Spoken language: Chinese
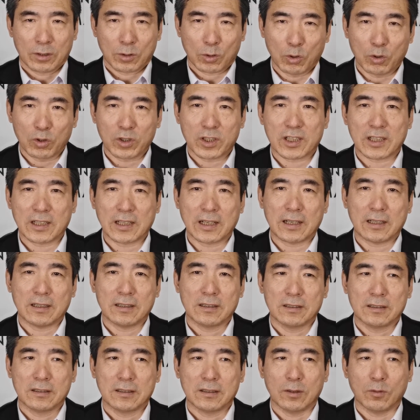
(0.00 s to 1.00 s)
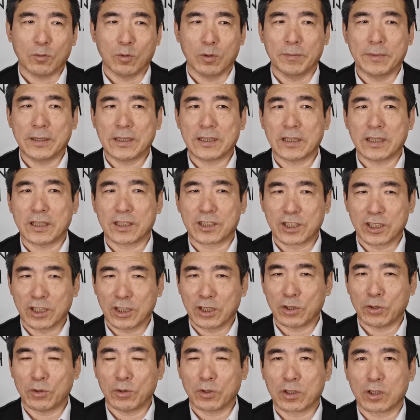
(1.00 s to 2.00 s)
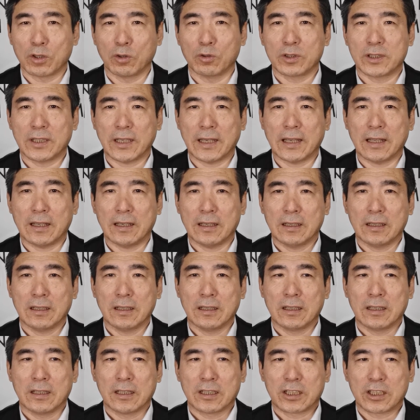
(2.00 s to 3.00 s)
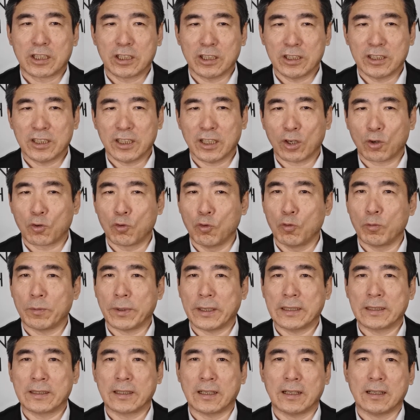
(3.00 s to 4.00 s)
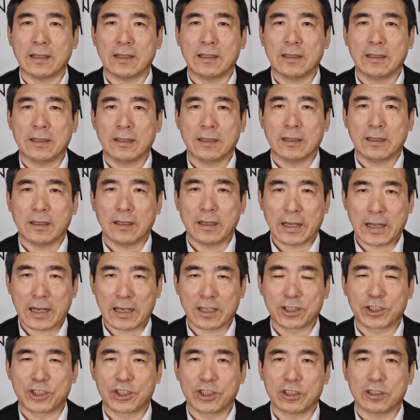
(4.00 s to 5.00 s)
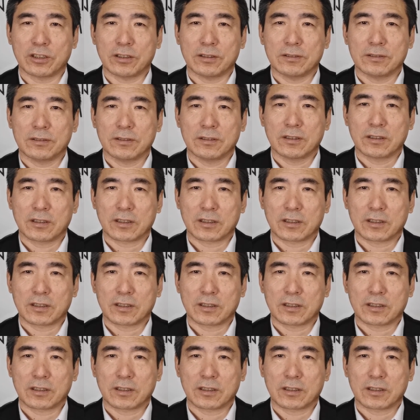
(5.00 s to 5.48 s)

同时啊，我们也致力于构建世界公民的良知、